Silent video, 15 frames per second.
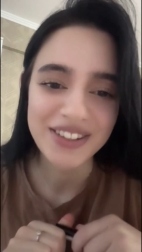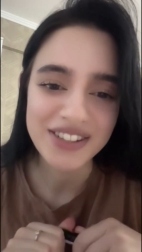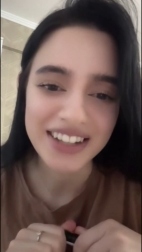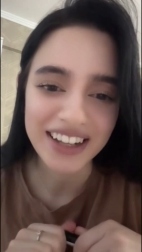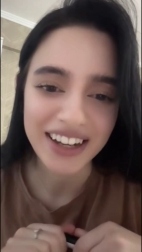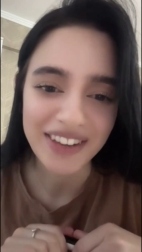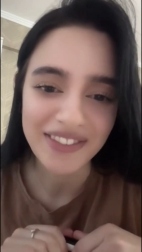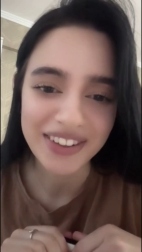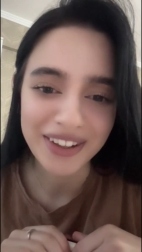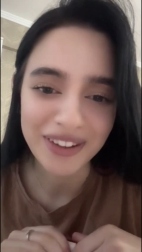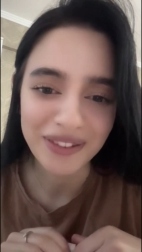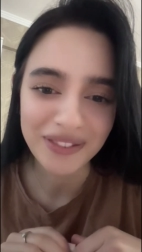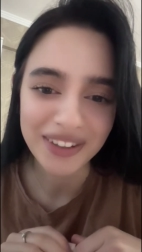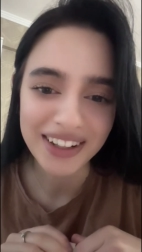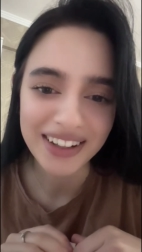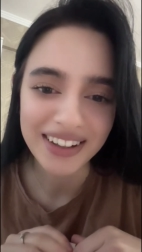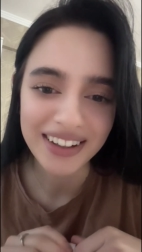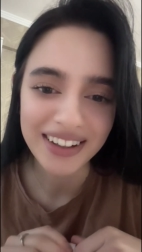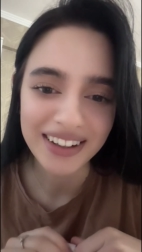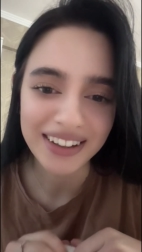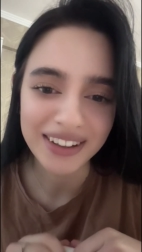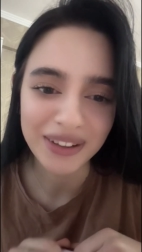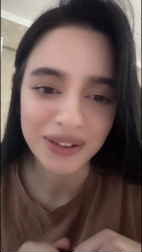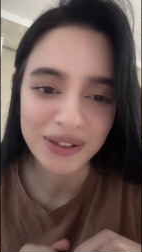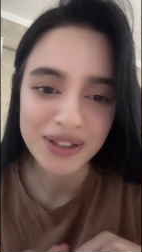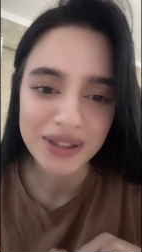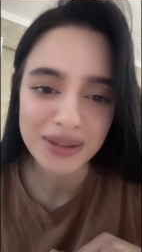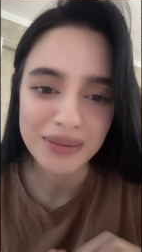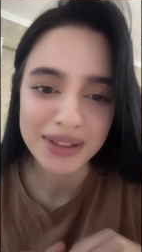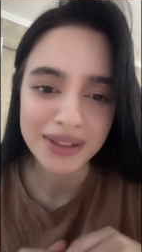Нужна капелька румяна, когда
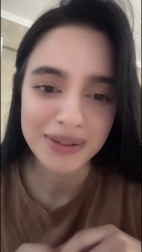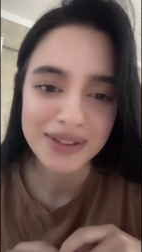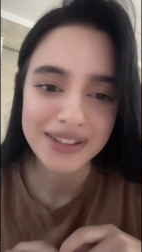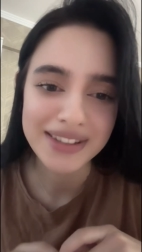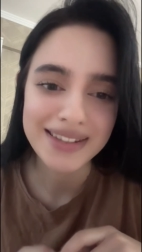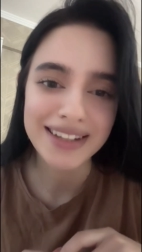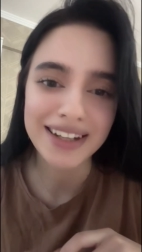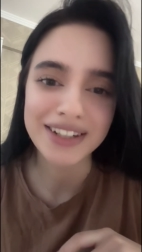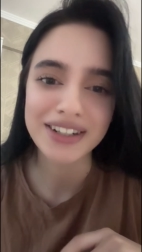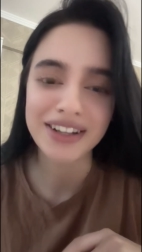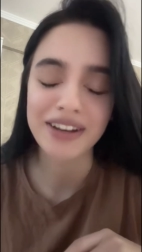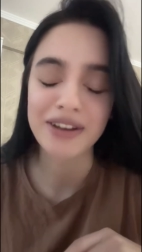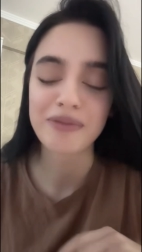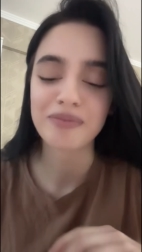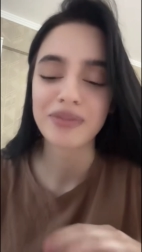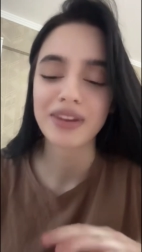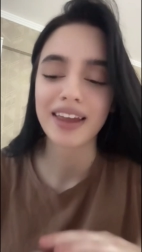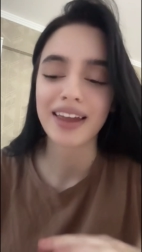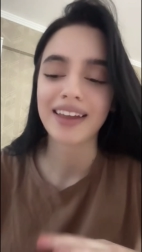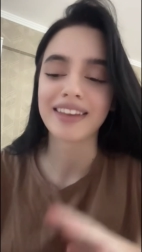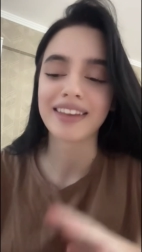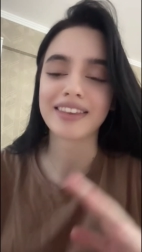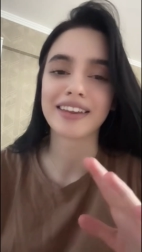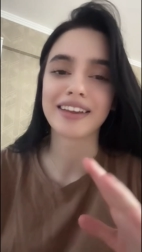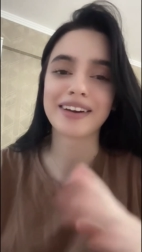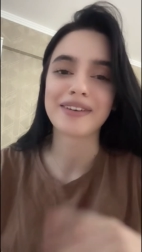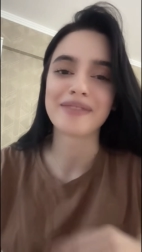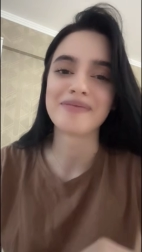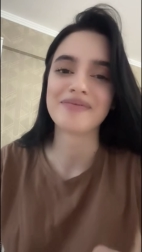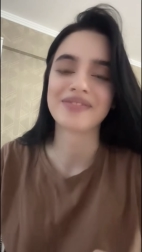хочется быть такой стесняшкой.
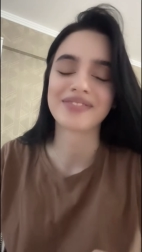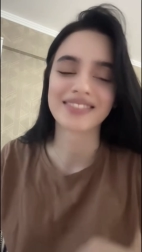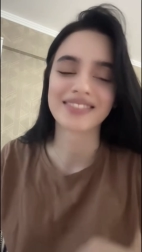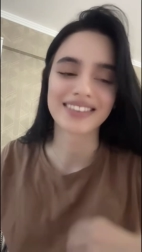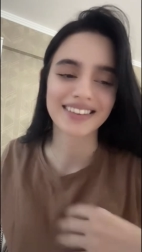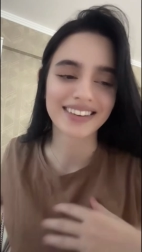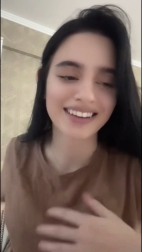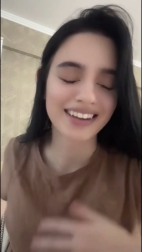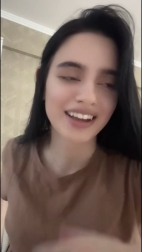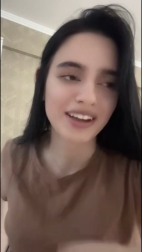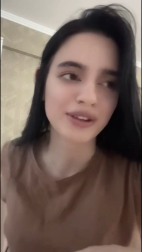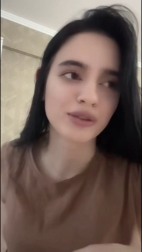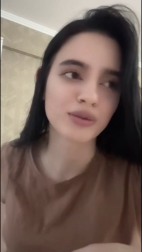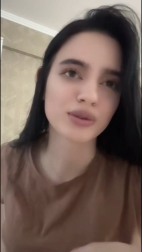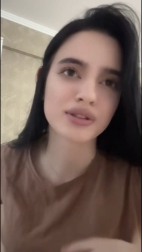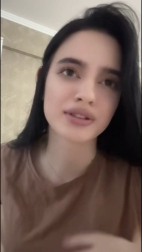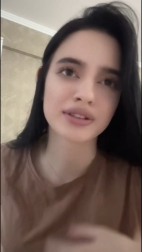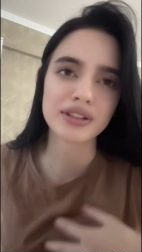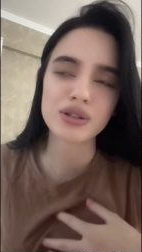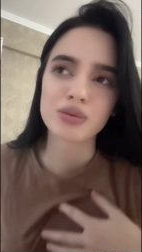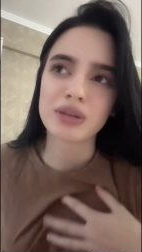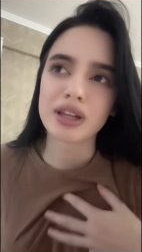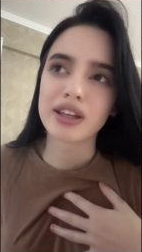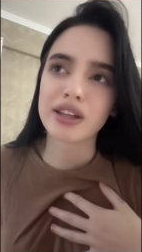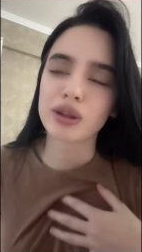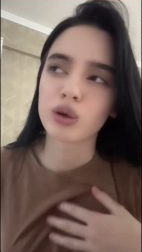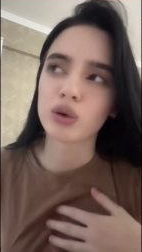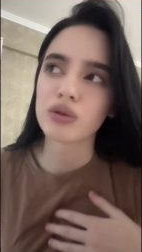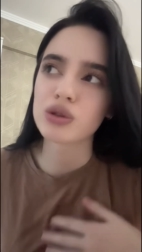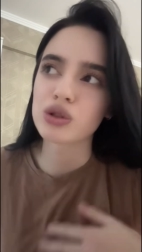Да. Ну вот, знаете, у меня
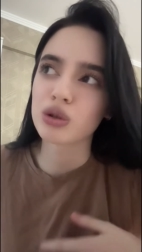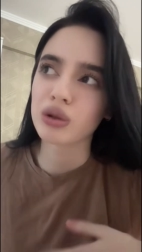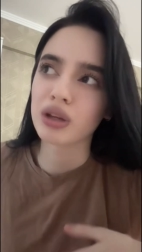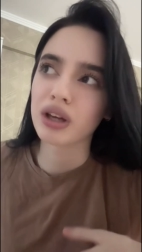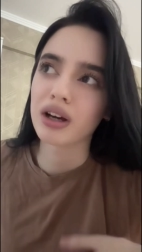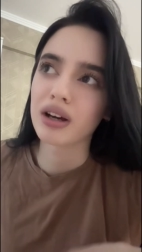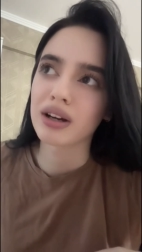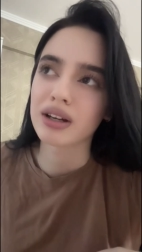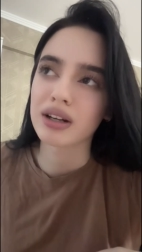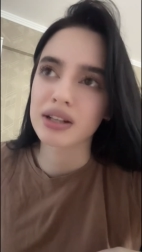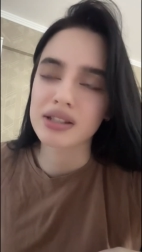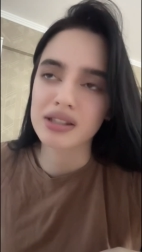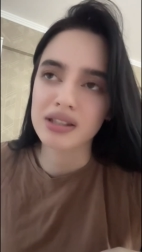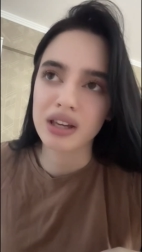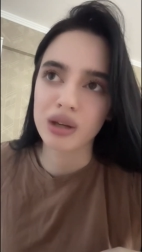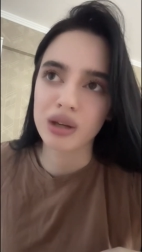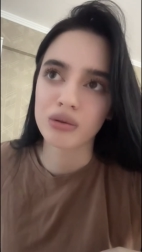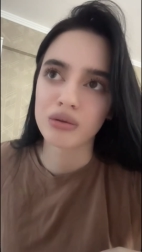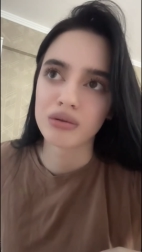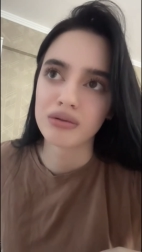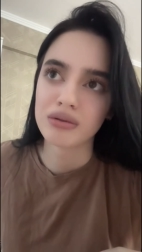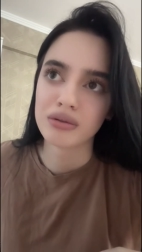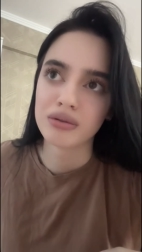нет такого, что я краснею.